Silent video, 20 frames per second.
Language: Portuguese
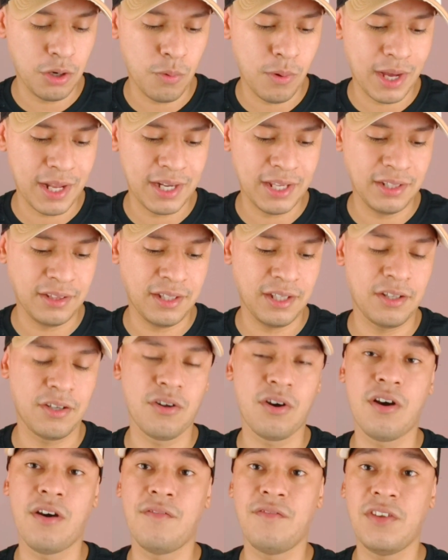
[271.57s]

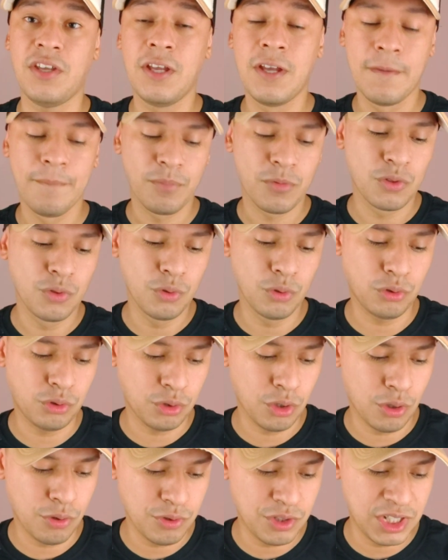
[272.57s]
49 no
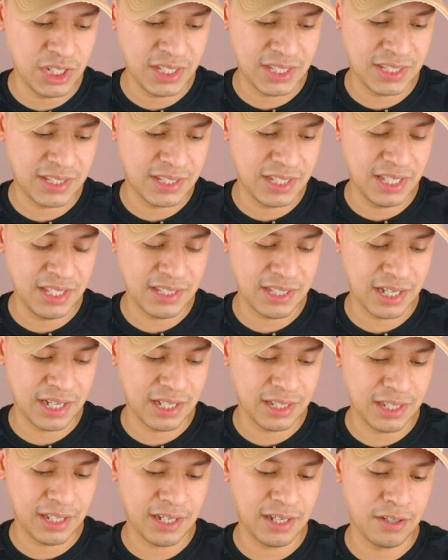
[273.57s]
tom de cinza,
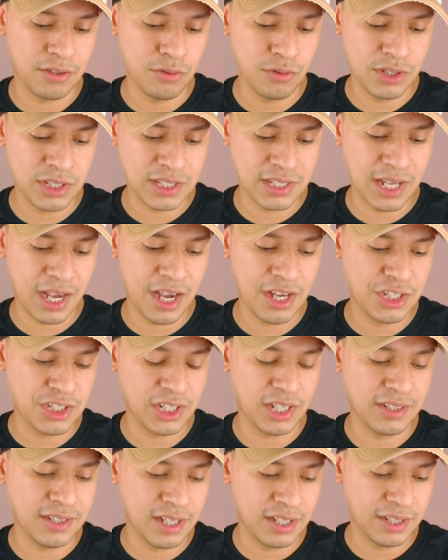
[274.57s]
galera, no
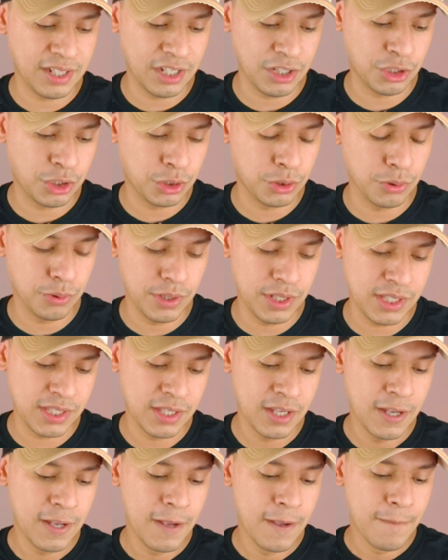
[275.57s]
site aí da
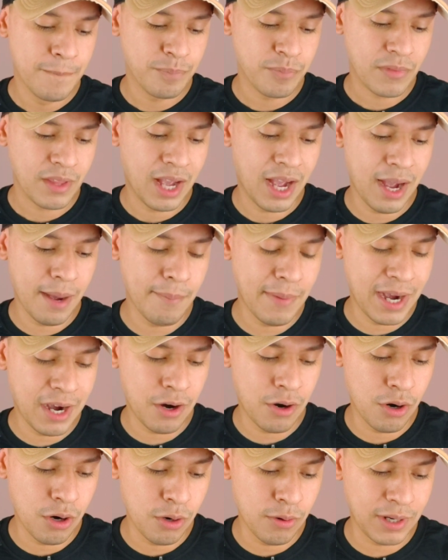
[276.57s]
Netshoes. A
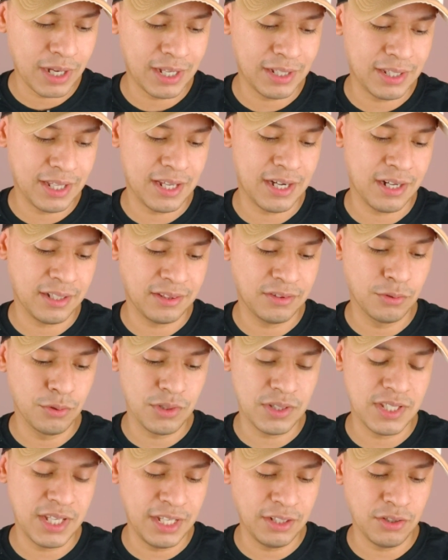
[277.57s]
marrom, galera,
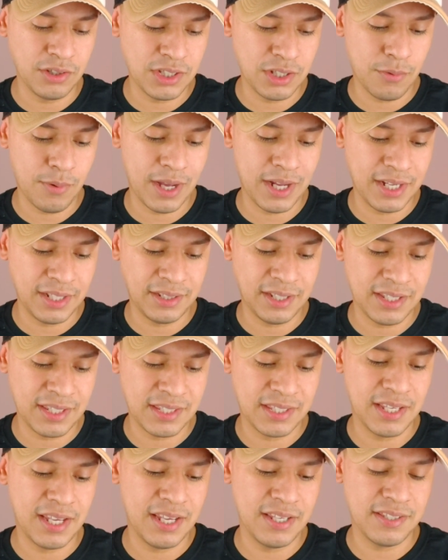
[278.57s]

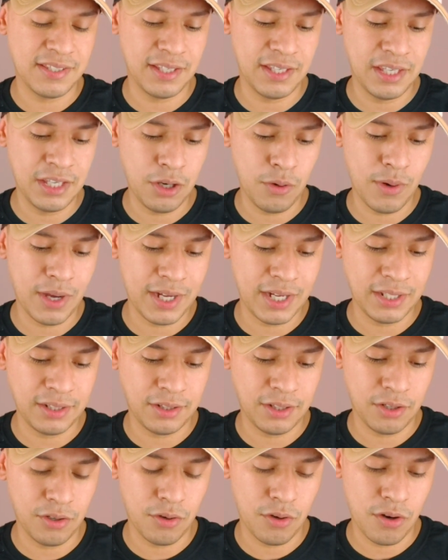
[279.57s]
246 e
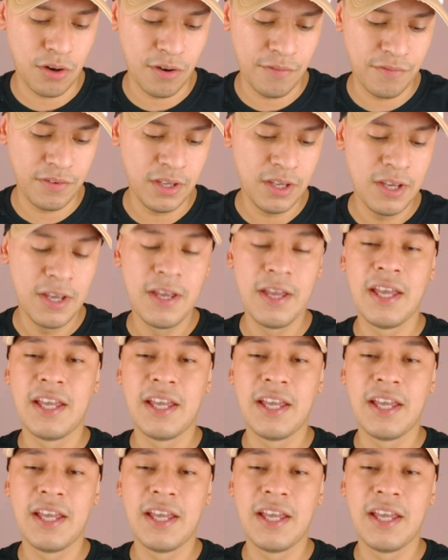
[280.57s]
49.